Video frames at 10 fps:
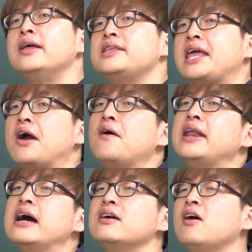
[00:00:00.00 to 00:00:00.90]

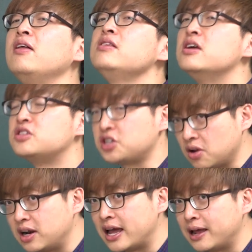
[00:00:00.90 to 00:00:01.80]
태어난 건
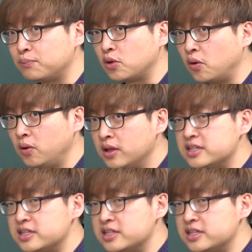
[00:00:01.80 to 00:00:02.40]
전라남도,